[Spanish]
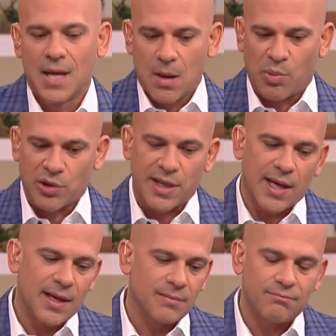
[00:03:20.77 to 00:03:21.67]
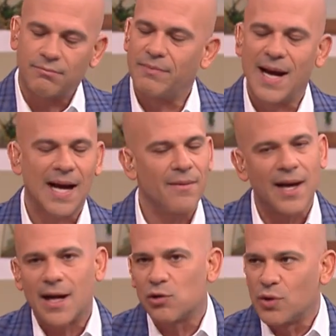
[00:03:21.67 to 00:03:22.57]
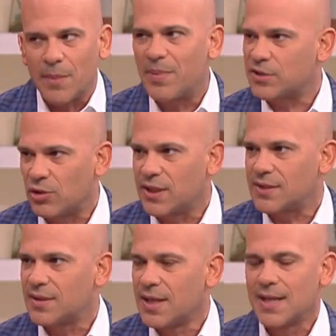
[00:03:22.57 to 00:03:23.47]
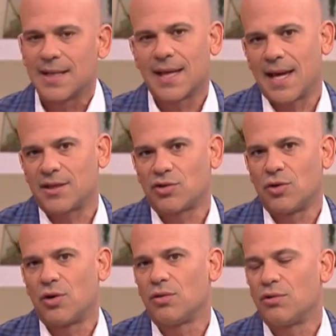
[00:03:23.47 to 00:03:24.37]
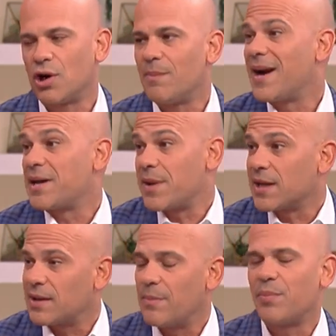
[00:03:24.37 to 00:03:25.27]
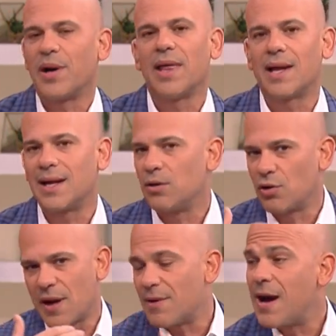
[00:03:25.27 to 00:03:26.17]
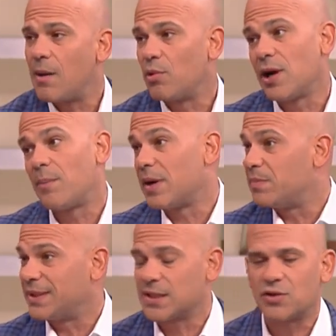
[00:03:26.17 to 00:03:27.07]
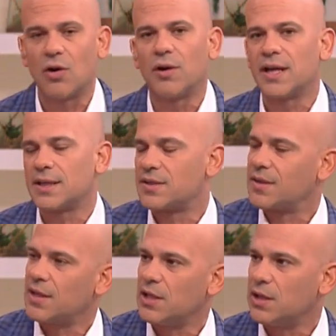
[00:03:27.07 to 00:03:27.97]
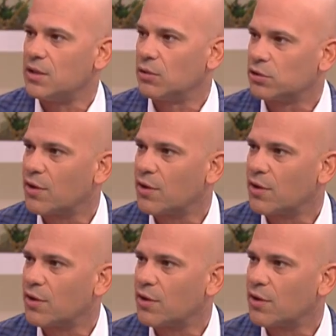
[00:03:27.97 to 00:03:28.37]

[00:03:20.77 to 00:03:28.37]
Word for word: porque van a ver algunas personas que eso no les va a ir bien, les puede dar lo que hablábamos, las palpitaciones y otros